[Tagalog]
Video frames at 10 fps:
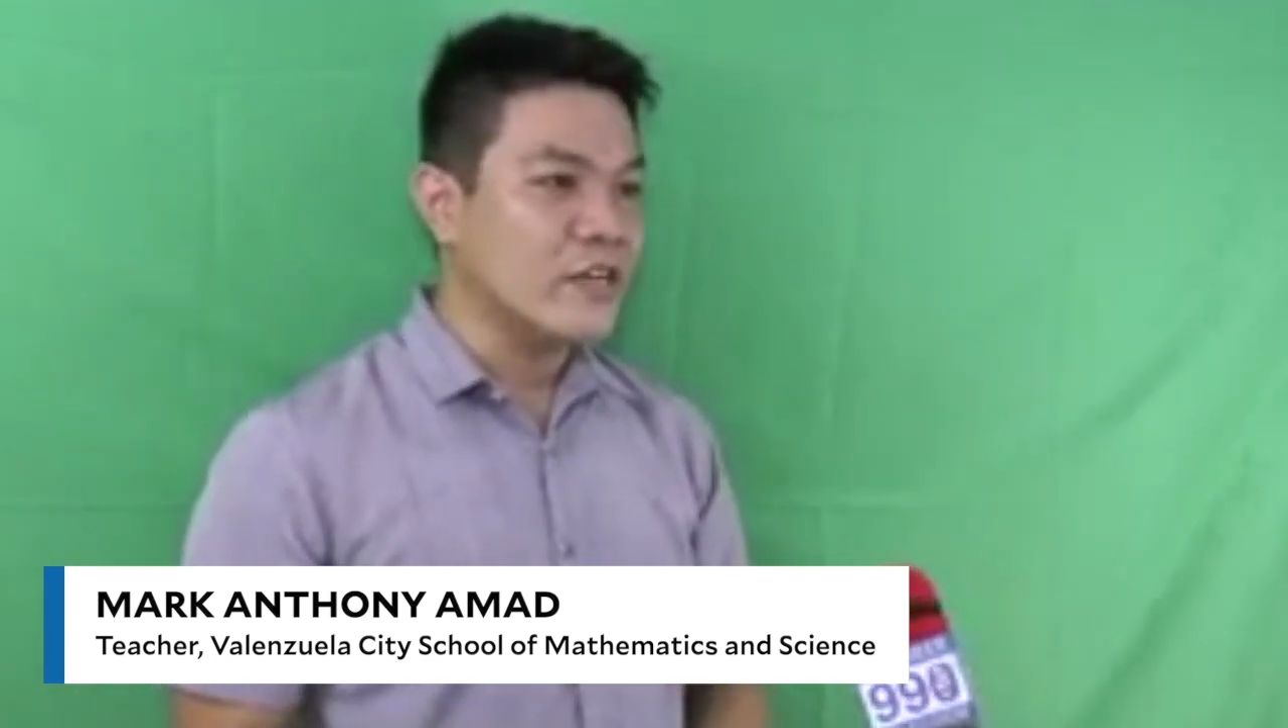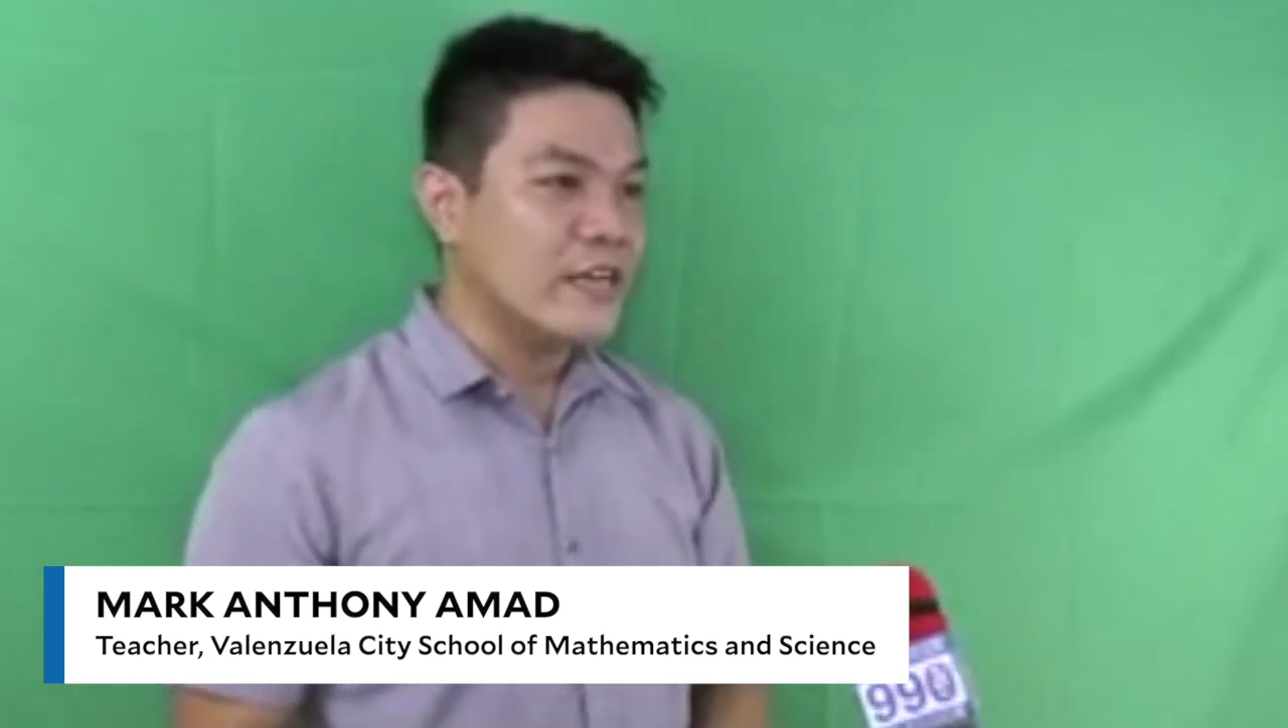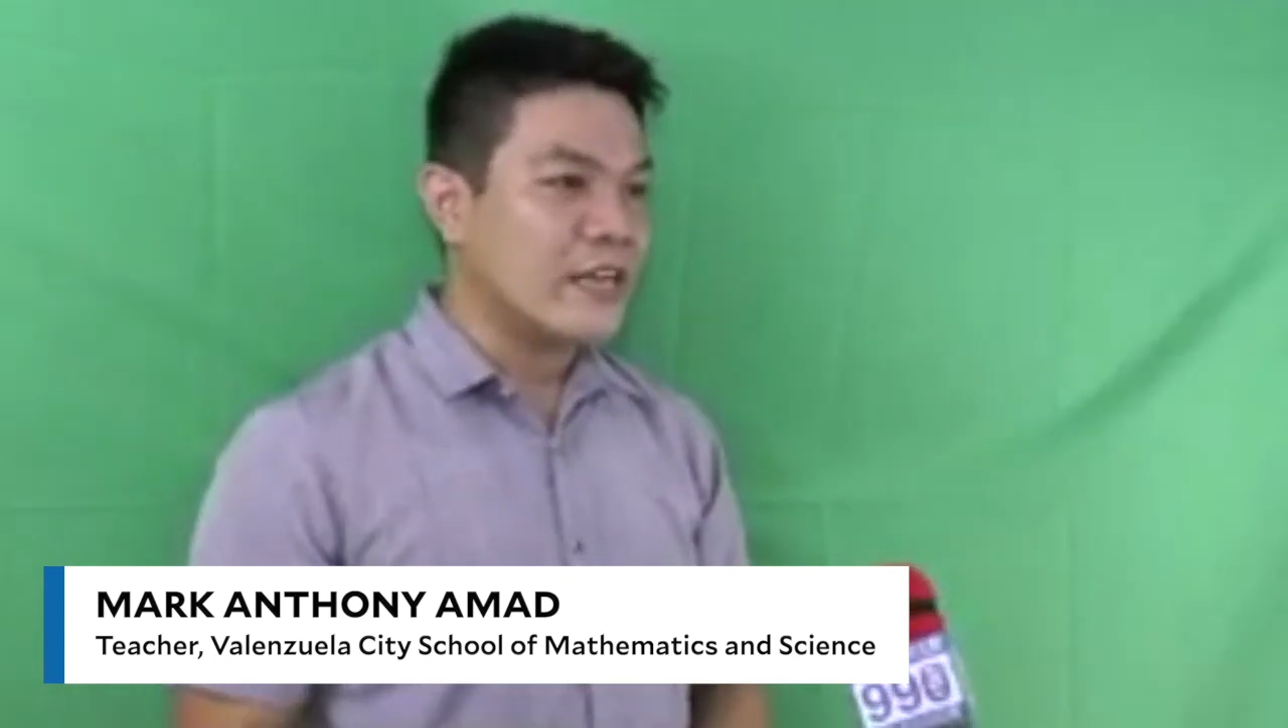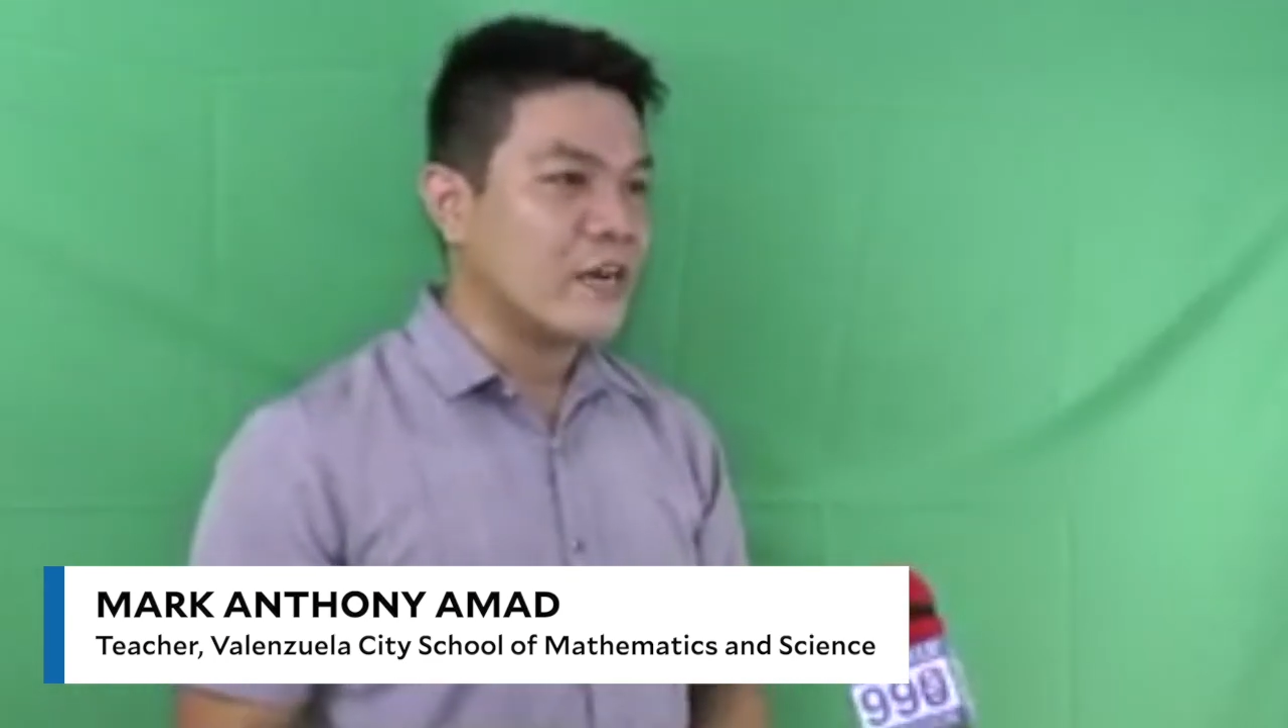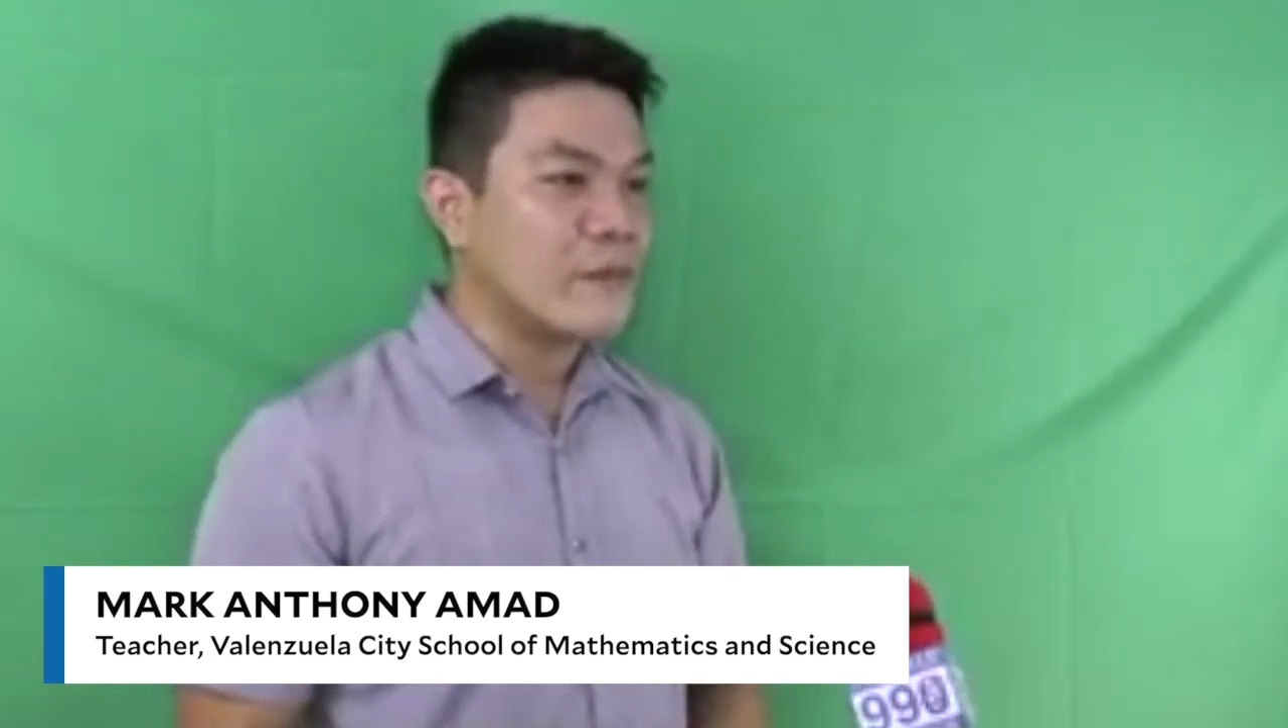
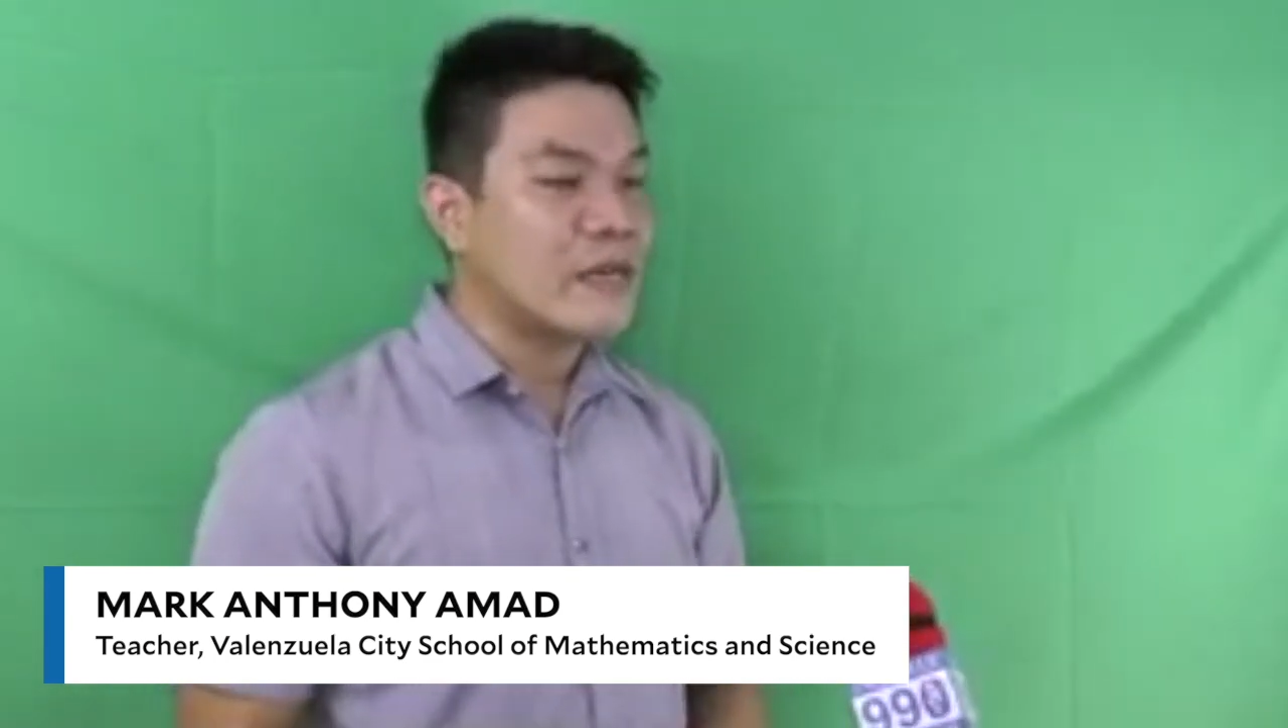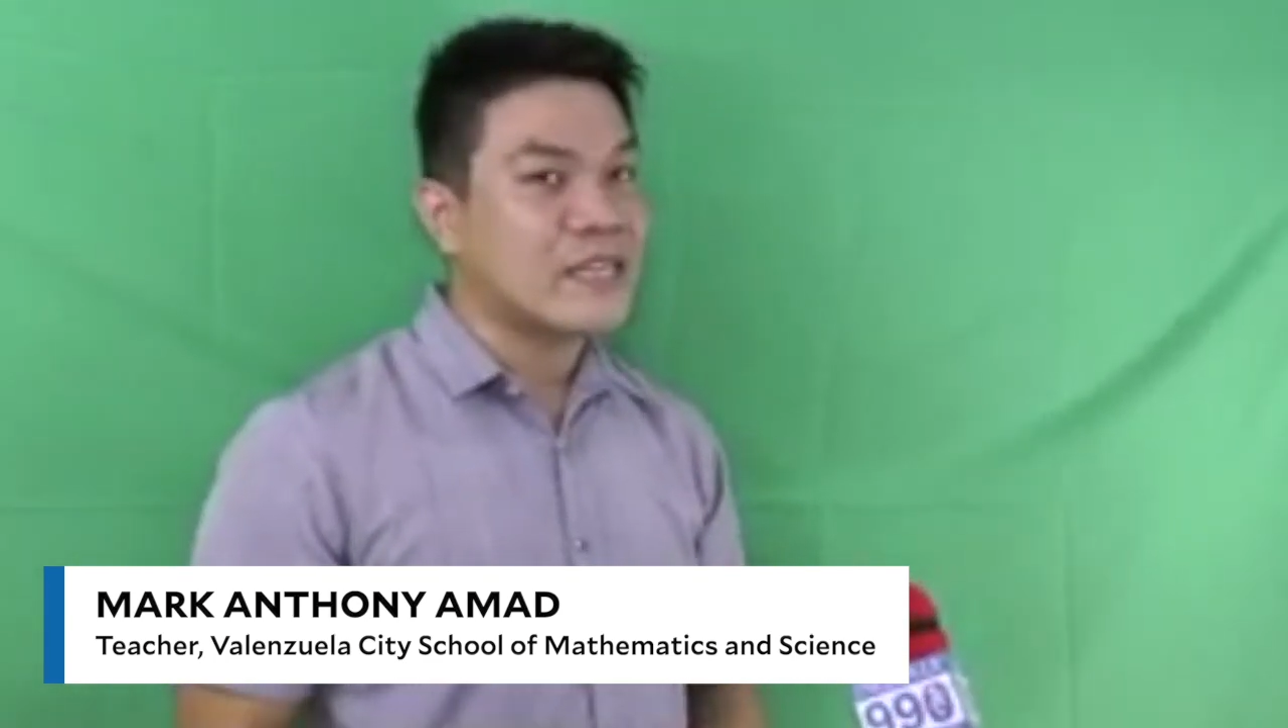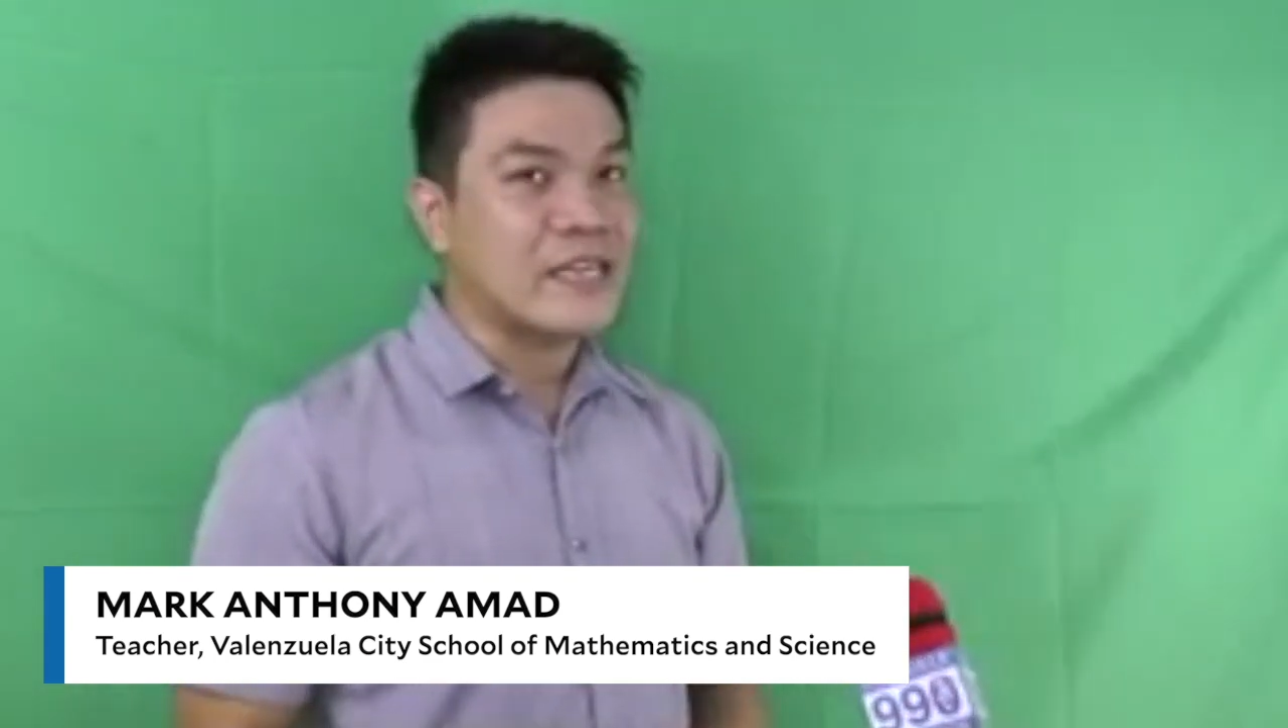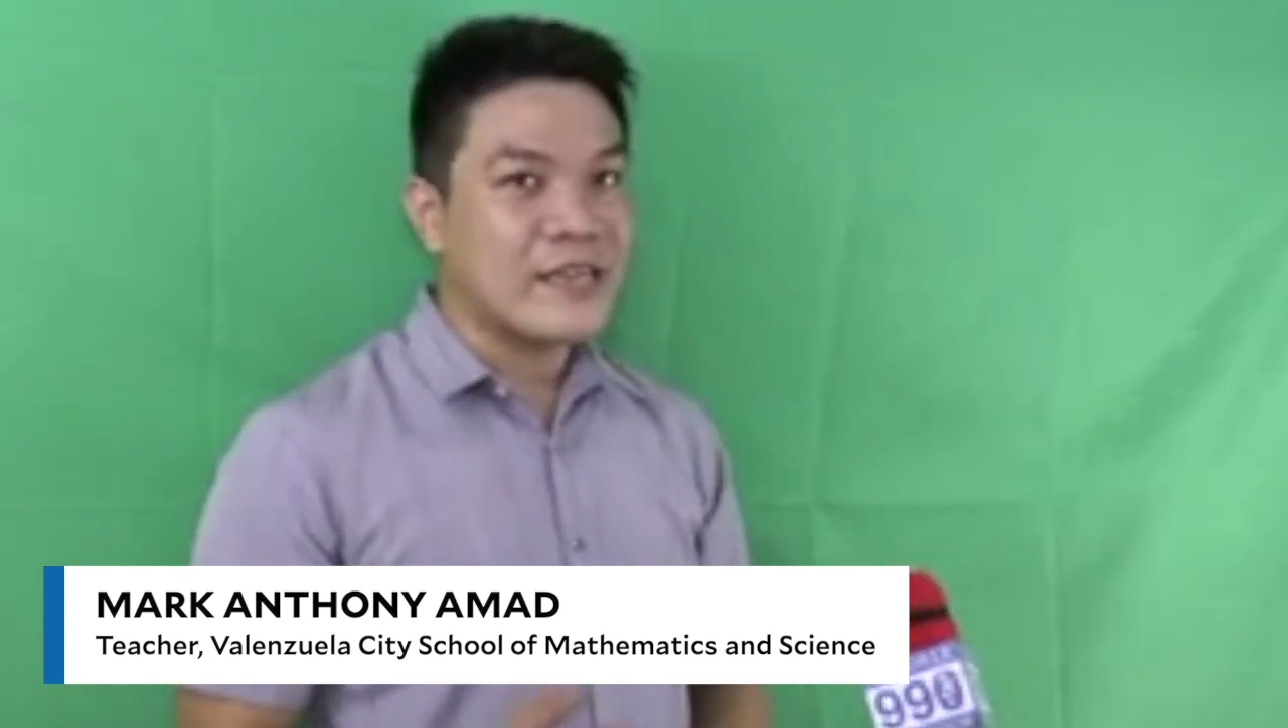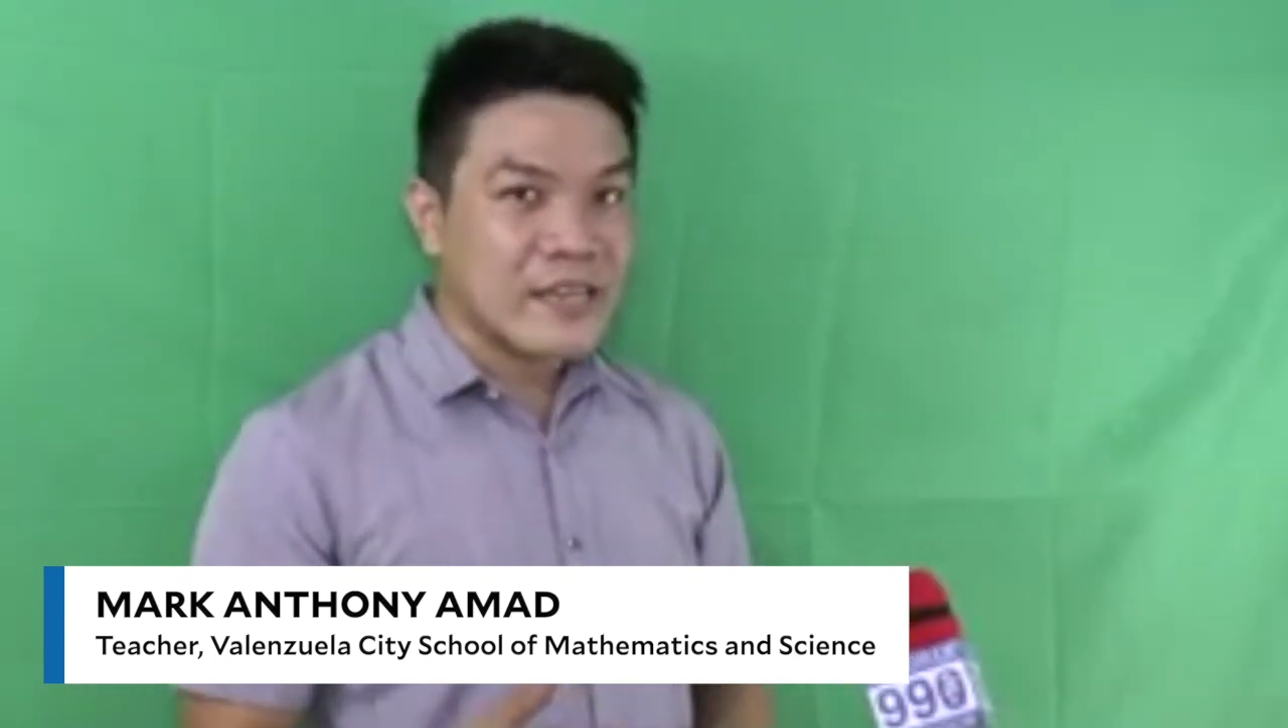nakapag-training